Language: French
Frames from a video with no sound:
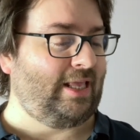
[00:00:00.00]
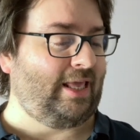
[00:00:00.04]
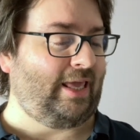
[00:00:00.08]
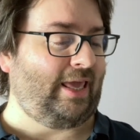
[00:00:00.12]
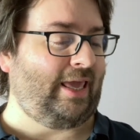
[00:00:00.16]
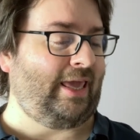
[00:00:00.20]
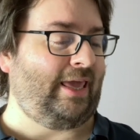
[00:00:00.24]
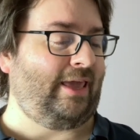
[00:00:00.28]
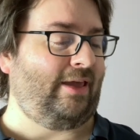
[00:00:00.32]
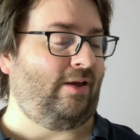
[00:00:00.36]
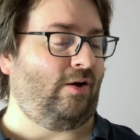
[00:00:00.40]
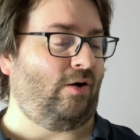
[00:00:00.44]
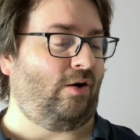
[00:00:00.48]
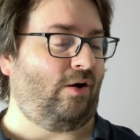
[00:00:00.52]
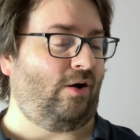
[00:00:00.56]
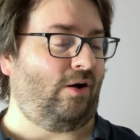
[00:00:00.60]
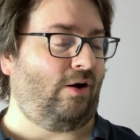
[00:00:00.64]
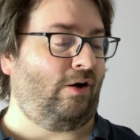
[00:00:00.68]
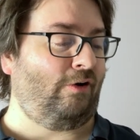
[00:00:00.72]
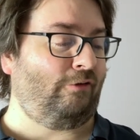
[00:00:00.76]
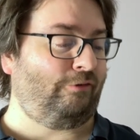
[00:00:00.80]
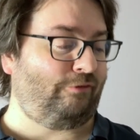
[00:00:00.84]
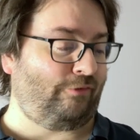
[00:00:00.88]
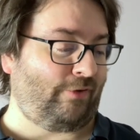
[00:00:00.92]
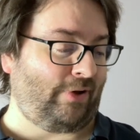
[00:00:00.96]
Et
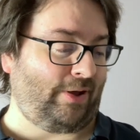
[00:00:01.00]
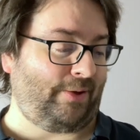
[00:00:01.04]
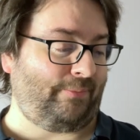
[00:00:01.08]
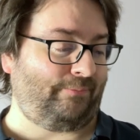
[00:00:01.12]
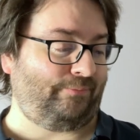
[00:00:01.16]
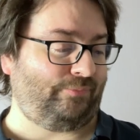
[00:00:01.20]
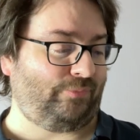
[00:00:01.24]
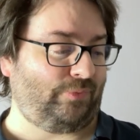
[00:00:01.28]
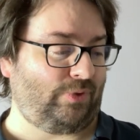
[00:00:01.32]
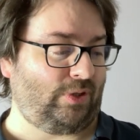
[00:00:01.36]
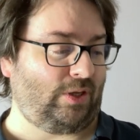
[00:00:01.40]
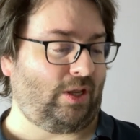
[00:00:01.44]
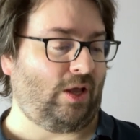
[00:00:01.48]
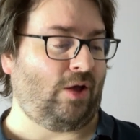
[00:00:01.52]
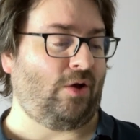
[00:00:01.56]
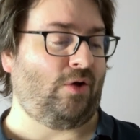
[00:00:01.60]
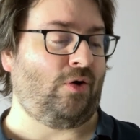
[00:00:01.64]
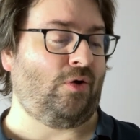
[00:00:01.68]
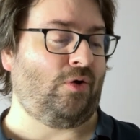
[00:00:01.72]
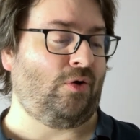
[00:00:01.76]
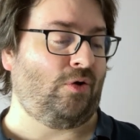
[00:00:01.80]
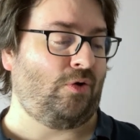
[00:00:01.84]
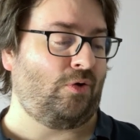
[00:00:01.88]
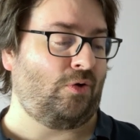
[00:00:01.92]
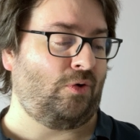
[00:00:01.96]
enfin,
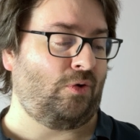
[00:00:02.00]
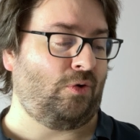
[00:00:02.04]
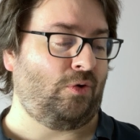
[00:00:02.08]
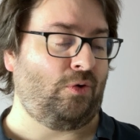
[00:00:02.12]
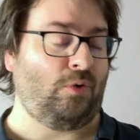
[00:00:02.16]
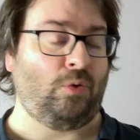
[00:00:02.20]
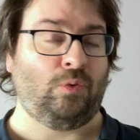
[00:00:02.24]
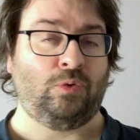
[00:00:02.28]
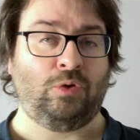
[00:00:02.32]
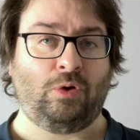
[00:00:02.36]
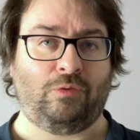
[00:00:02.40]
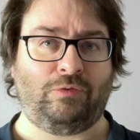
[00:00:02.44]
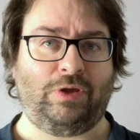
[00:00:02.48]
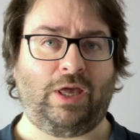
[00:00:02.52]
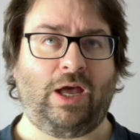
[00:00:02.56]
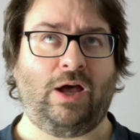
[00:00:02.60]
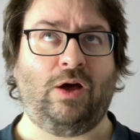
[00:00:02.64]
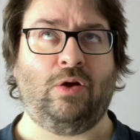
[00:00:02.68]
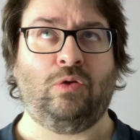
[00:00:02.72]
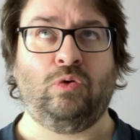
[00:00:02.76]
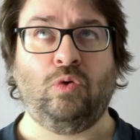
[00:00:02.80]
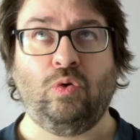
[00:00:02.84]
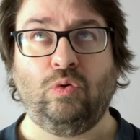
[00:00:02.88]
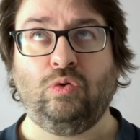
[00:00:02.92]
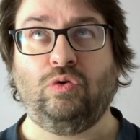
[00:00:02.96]
euh, on en vient à
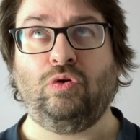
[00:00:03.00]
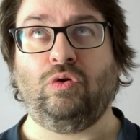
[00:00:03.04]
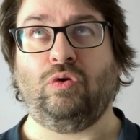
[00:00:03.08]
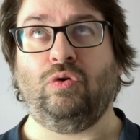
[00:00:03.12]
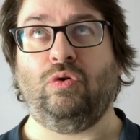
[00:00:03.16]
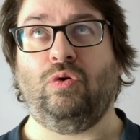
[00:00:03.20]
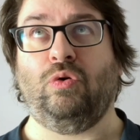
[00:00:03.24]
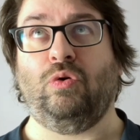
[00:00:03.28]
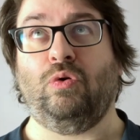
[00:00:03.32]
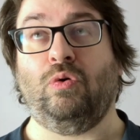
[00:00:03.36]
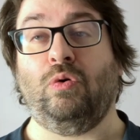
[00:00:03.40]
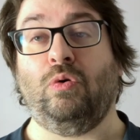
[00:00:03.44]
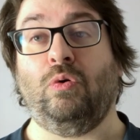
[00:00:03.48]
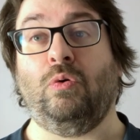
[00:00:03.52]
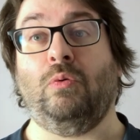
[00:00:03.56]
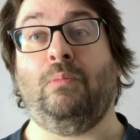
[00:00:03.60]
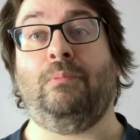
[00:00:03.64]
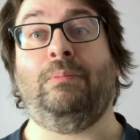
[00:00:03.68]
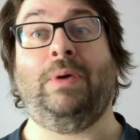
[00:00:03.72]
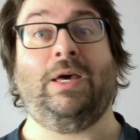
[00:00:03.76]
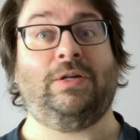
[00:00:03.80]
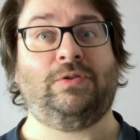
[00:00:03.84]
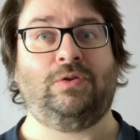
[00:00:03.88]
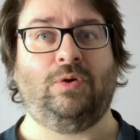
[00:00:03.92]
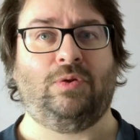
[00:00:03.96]
un autre euh,
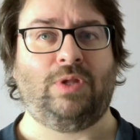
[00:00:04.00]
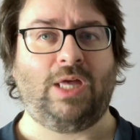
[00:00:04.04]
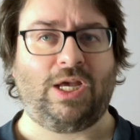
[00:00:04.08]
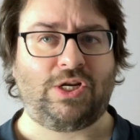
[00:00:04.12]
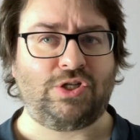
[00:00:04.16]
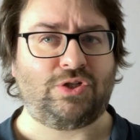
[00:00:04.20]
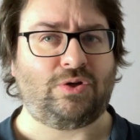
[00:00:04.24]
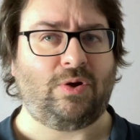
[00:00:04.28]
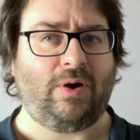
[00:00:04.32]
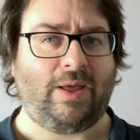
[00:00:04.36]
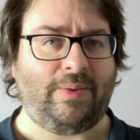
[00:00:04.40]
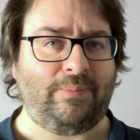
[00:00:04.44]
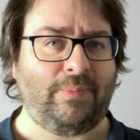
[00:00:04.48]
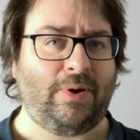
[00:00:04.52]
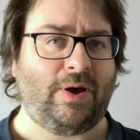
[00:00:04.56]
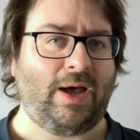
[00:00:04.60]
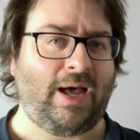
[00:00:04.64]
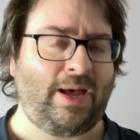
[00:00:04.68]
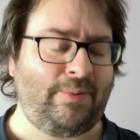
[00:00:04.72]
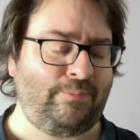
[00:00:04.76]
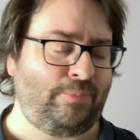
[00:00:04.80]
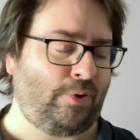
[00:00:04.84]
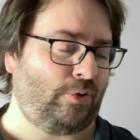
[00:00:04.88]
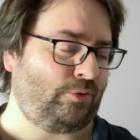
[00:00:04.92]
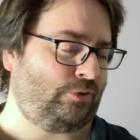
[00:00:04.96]
personnage quand même
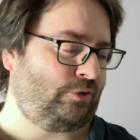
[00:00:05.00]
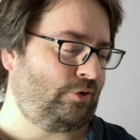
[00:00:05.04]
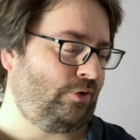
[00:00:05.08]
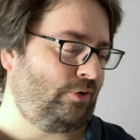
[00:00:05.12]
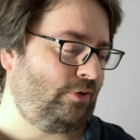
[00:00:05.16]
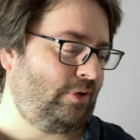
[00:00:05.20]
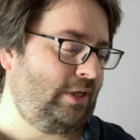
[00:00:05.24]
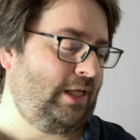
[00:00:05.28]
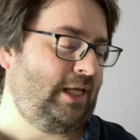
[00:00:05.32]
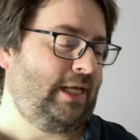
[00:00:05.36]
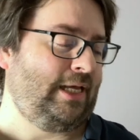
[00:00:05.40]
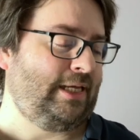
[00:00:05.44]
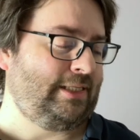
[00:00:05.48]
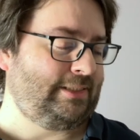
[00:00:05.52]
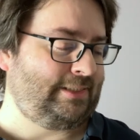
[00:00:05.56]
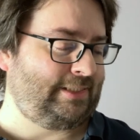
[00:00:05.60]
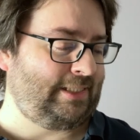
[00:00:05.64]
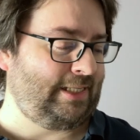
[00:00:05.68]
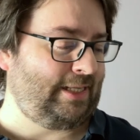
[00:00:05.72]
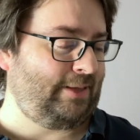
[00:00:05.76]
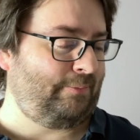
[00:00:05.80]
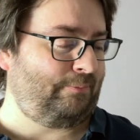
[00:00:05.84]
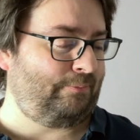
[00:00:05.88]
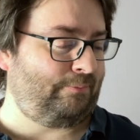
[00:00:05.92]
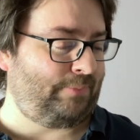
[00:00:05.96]
important,
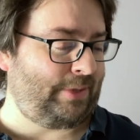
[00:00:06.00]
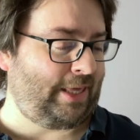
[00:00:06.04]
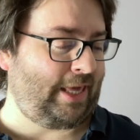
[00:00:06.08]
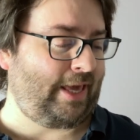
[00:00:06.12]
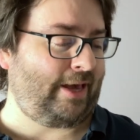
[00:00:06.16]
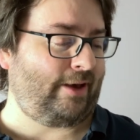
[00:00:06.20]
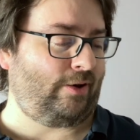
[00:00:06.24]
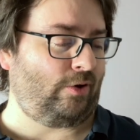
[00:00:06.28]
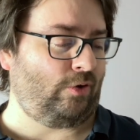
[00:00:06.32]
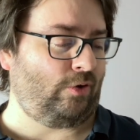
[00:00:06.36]
c'est Pierre